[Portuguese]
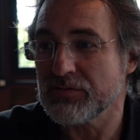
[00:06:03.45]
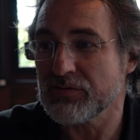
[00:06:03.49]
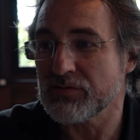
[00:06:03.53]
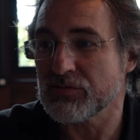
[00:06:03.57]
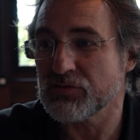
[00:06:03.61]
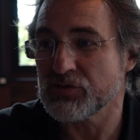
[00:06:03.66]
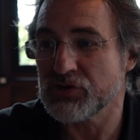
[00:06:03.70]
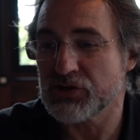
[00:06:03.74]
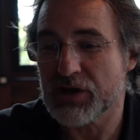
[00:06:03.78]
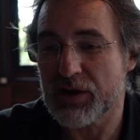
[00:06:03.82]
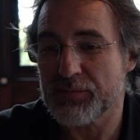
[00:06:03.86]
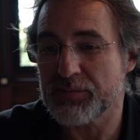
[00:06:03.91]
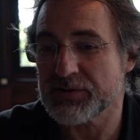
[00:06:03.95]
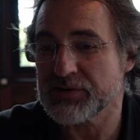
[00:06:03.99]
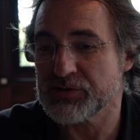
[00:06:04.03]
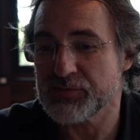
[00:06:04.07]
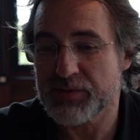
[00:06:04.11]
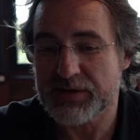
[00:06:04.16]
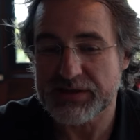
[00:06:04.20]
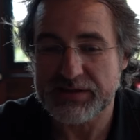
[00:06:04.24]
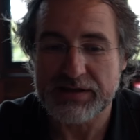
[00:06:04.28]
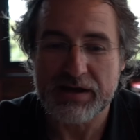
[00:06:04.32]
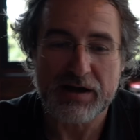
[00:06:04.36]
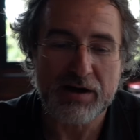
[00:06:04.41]
uhum. com chapas de
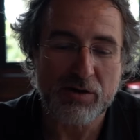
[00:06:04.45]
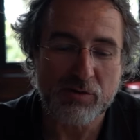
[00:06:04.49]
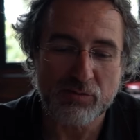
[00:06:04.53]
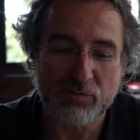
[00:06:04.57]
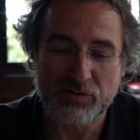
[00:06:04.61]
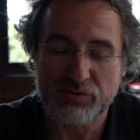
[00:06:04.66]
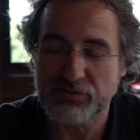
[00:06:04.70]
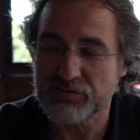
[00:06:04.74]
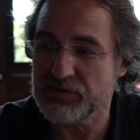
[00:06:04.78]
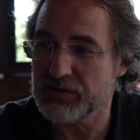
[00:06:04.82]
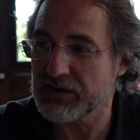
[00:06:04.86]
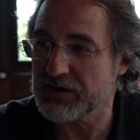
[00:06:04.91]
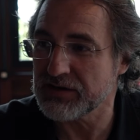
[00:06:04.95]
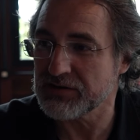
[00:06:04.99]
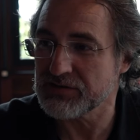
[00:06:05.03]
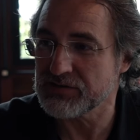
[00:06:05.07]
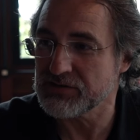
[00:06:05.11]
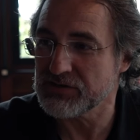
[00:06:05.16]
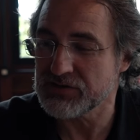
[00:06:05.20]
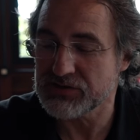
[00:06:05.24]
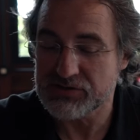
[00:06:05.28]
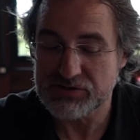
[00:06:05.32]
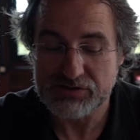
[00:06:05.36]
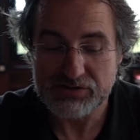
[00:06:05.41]
metal e vigas
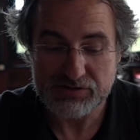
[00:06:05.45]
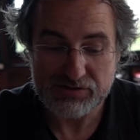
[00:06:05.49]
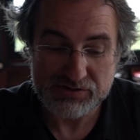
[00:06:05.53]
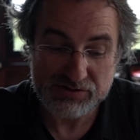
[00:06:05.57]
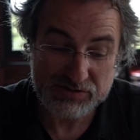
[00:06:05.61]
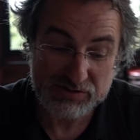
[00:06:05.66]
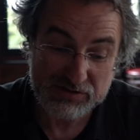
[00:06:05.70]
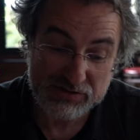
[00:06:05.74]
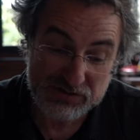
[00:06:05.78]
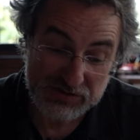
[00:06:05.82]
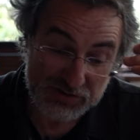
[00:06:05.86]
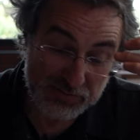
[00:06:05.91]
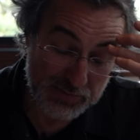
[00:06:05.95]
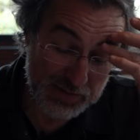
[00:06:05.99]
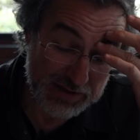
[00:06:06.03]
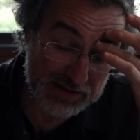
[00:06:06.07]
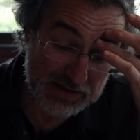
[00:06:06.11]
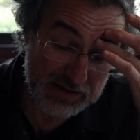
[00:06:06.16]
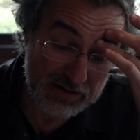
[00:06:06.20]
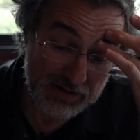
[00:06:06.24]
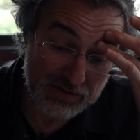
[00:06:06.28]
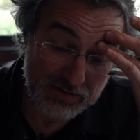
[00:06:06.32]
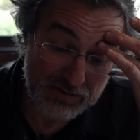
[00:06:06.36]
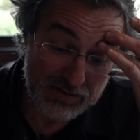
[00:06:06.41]
de, de, de, de
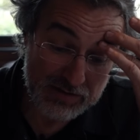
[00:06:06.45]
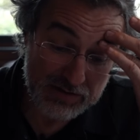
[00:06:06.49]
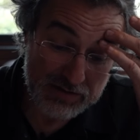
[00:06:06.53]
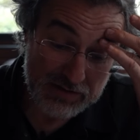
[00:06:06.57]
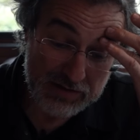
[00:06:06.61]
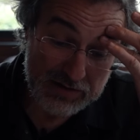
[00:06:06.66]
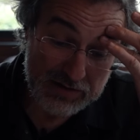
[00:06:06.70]
metal